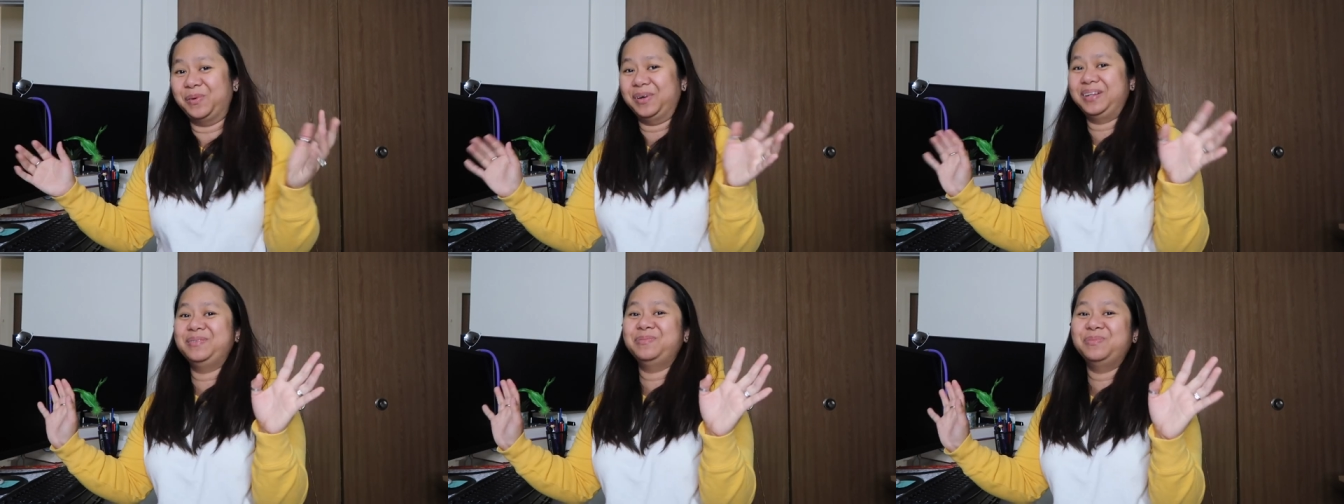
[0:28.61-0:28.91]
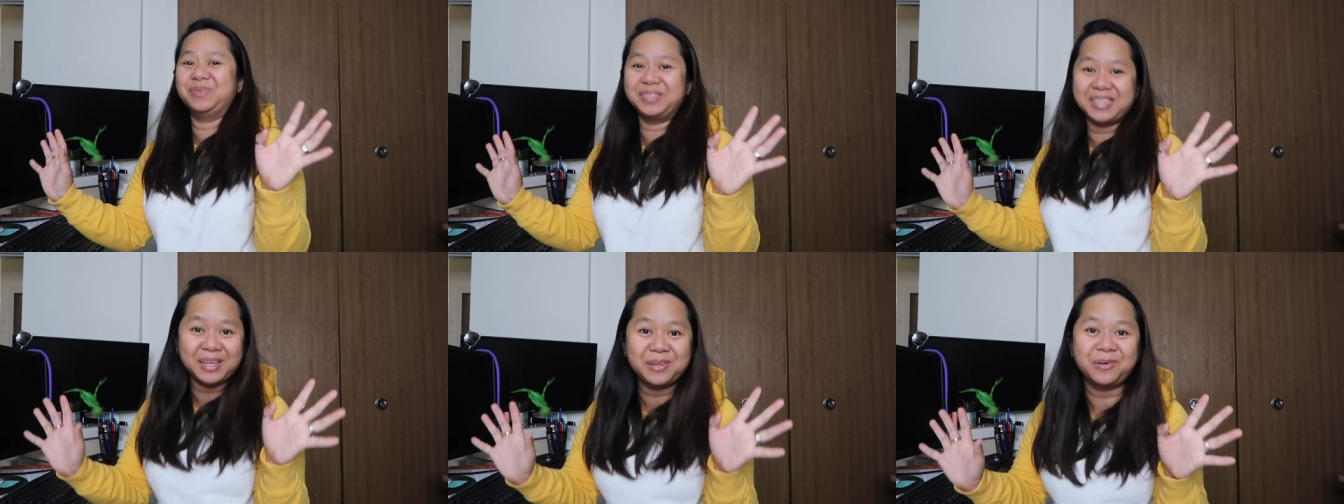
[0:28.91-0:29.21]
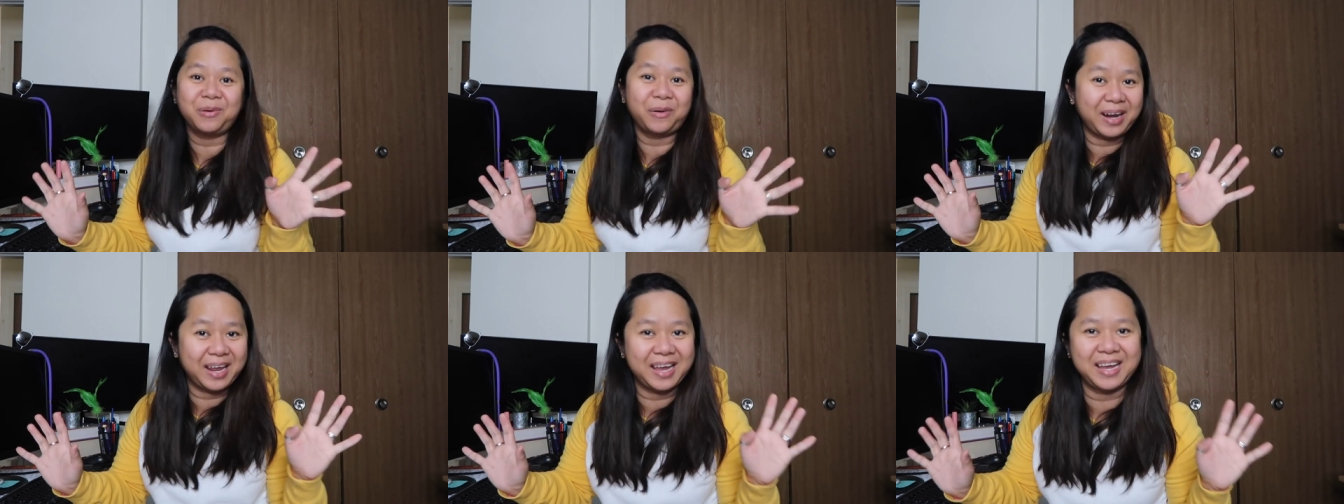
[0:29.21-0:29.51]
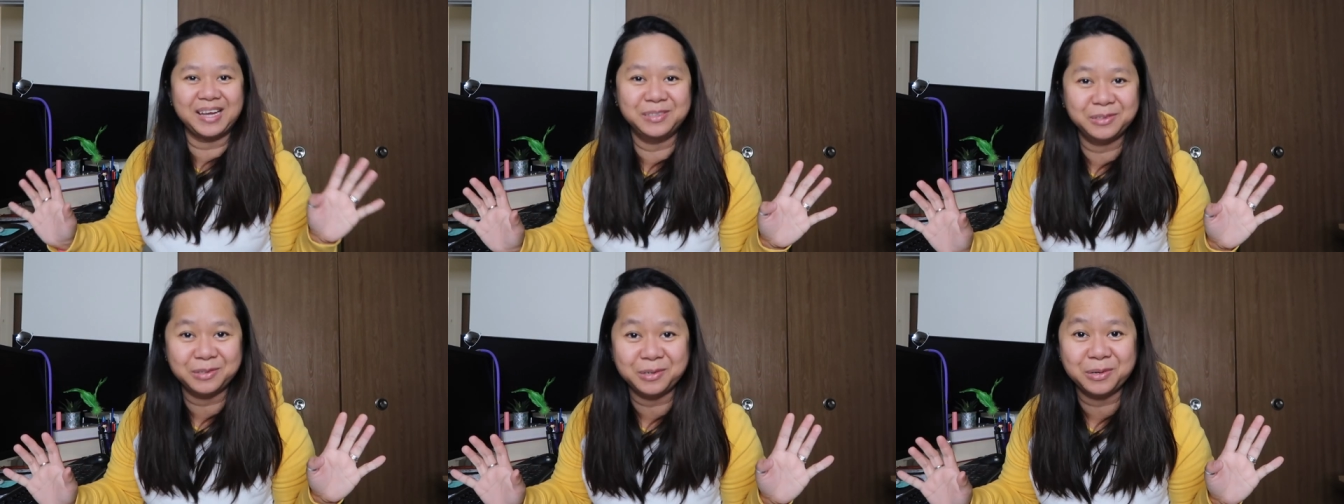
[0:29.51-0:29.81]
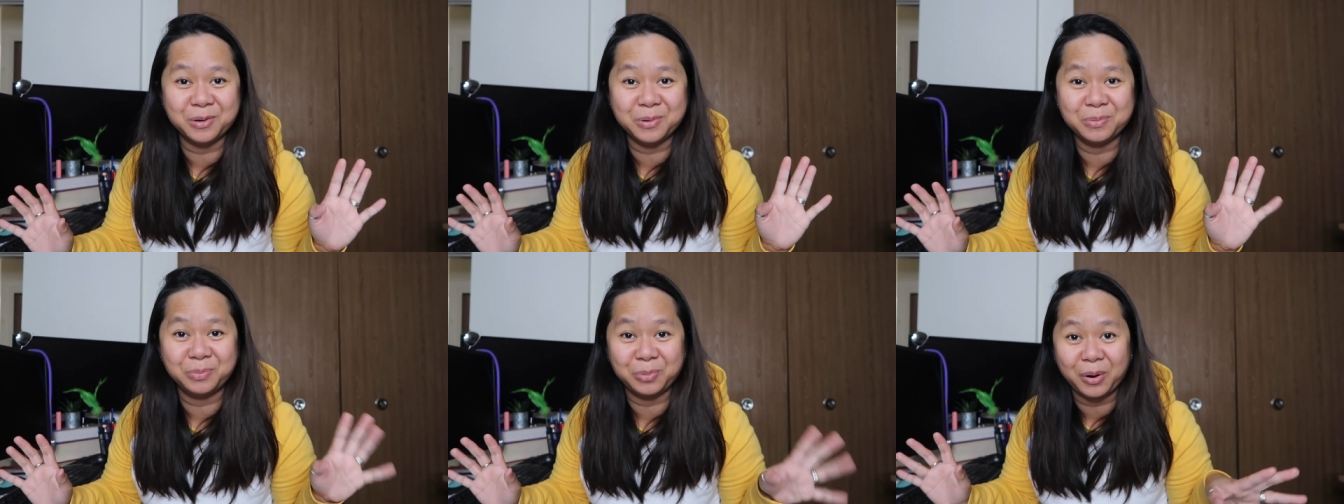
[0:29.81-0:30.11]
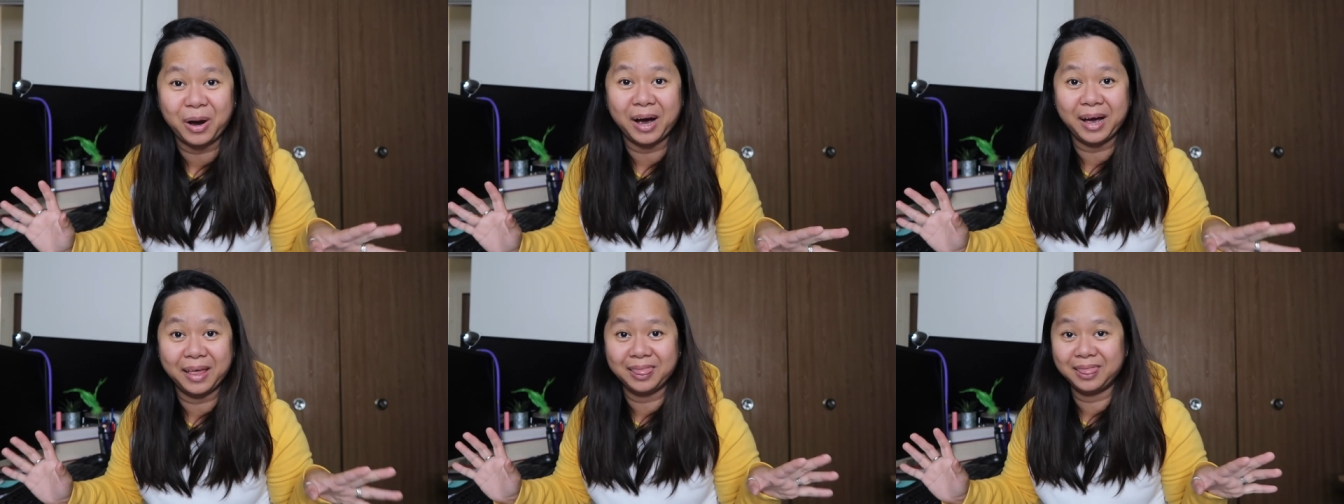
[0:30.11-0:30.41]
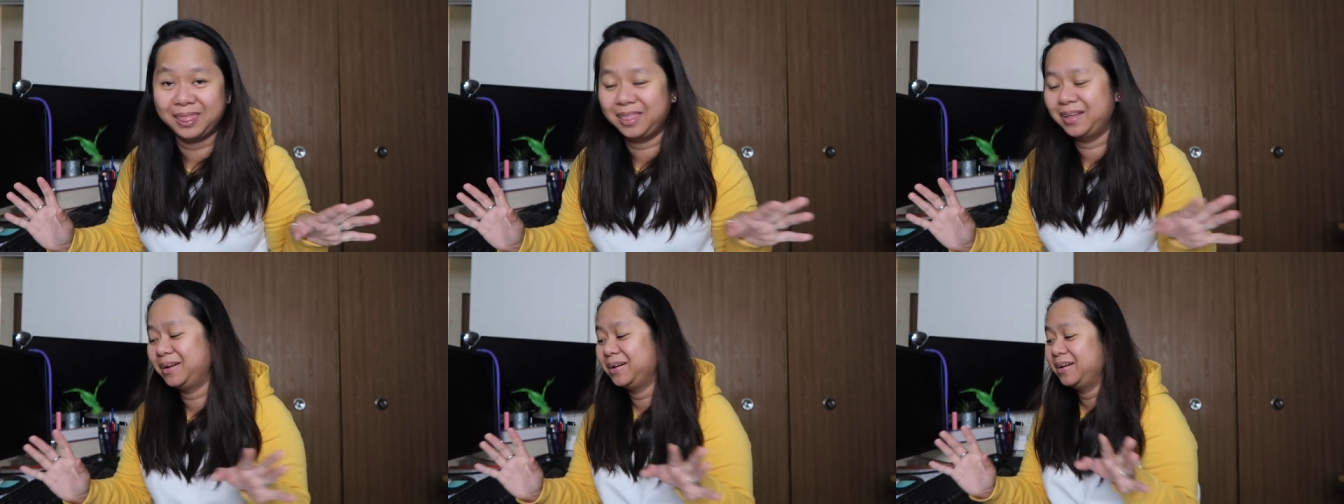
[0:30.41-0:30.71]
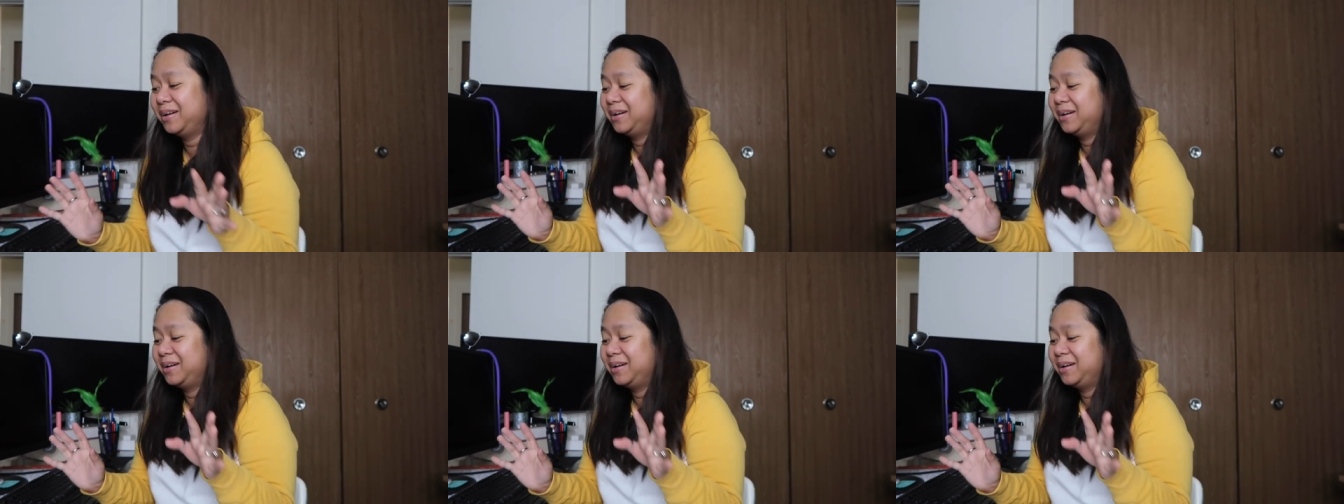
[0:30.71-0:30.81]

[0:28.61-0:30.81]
well, masyado ko na-enjoy yung puan.